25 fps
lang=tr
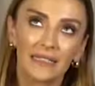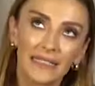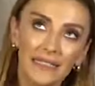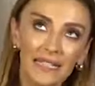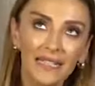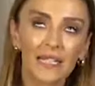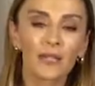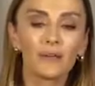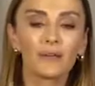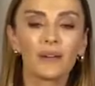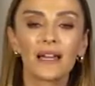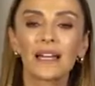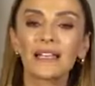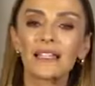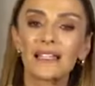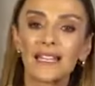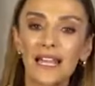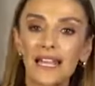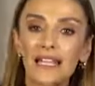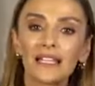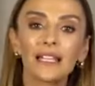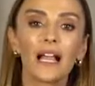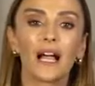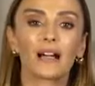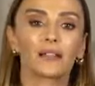yine de biraz
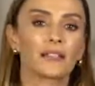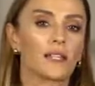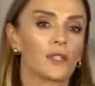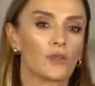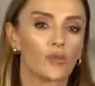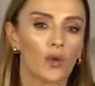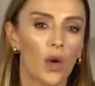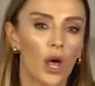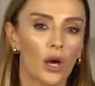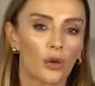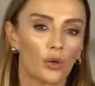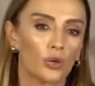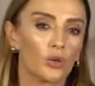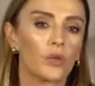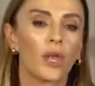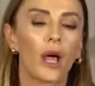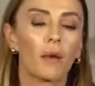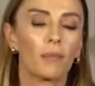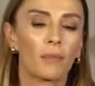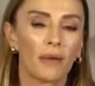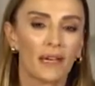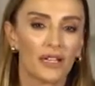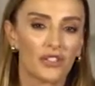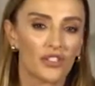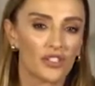renkli aksesuar
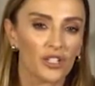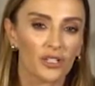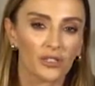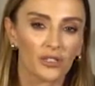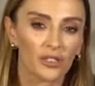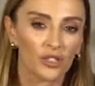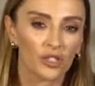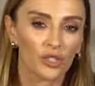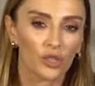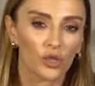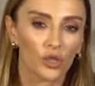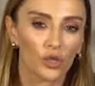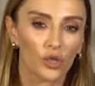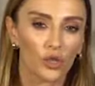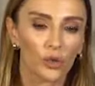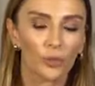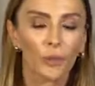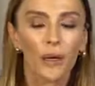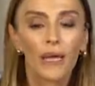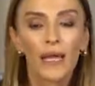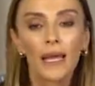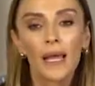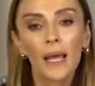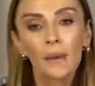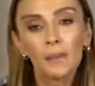kullanmaya çalışın diyorum.
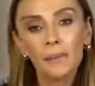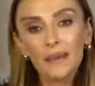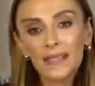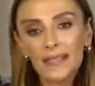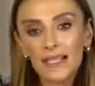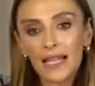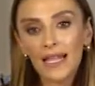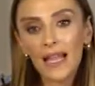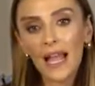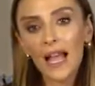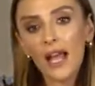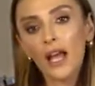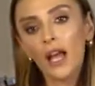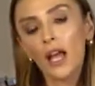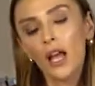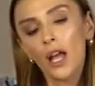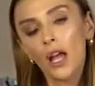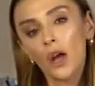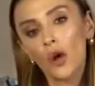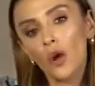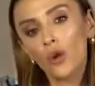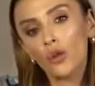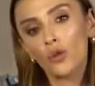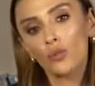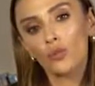Mesela
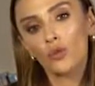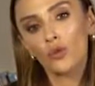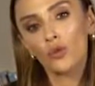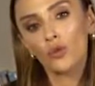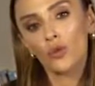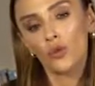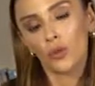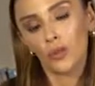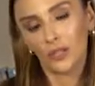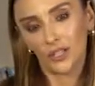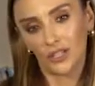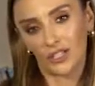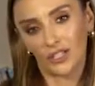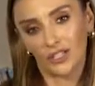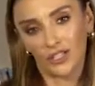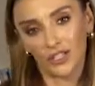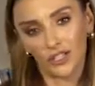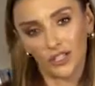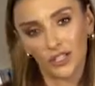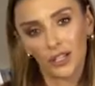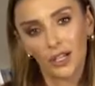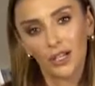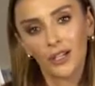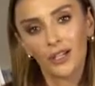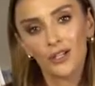önümüz
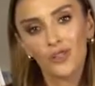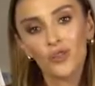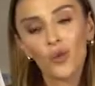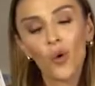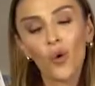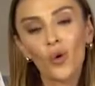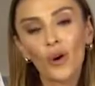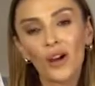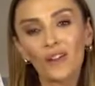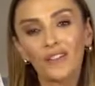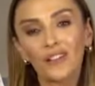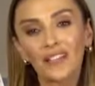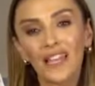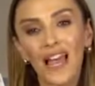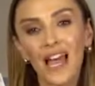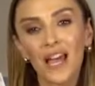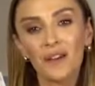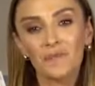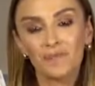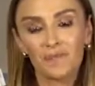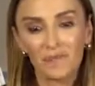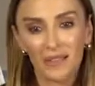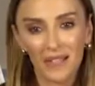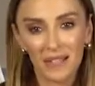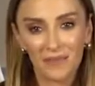kış. Soğuk havalar
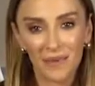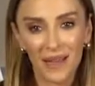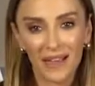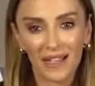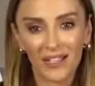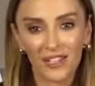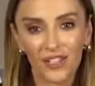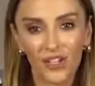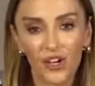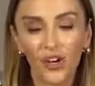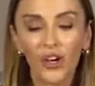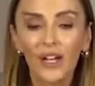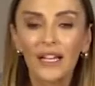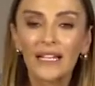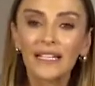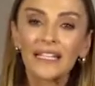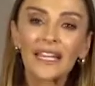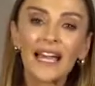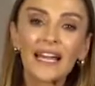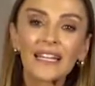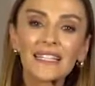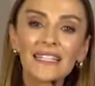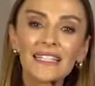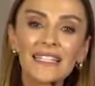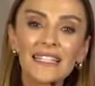bizi bekliyor.
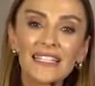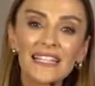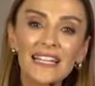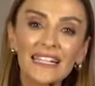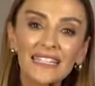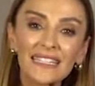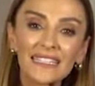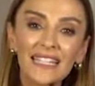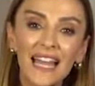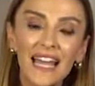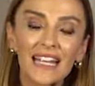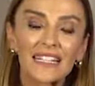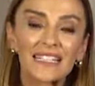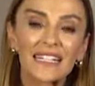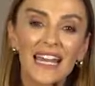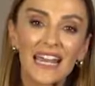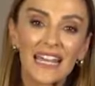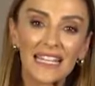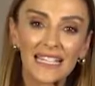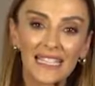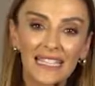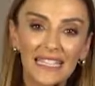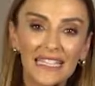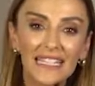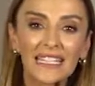Kendinizi ne kadar
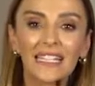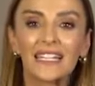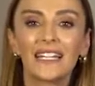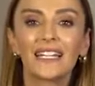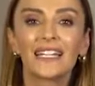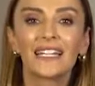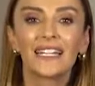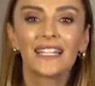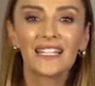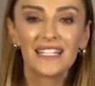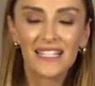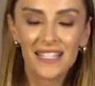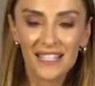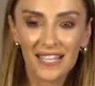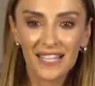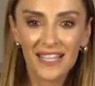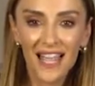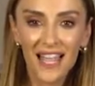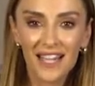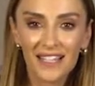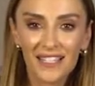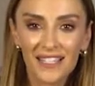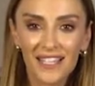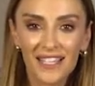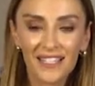renkli
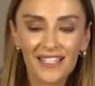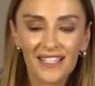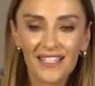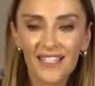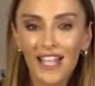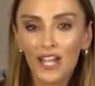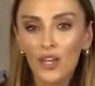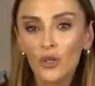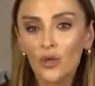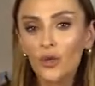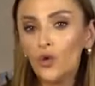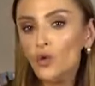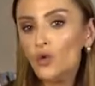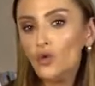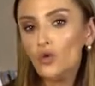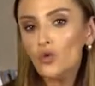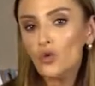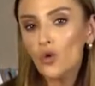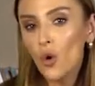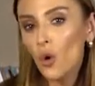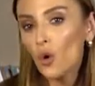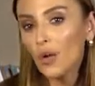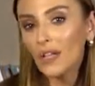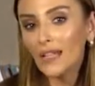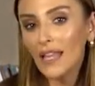hissederseniz
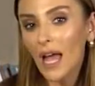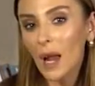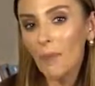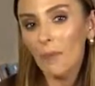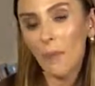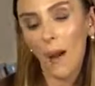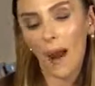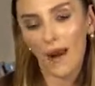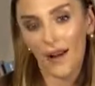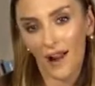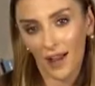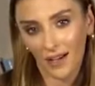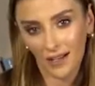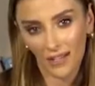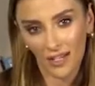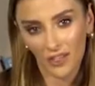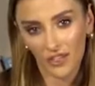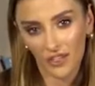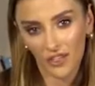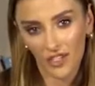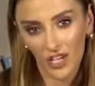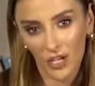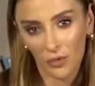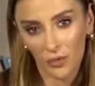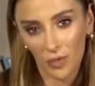gününüzde o kadar parlak
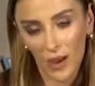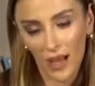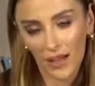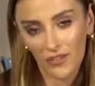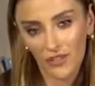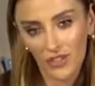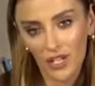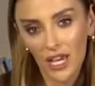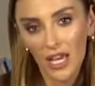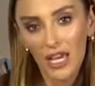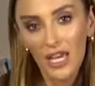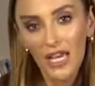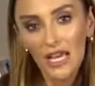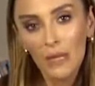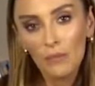geçecek bence.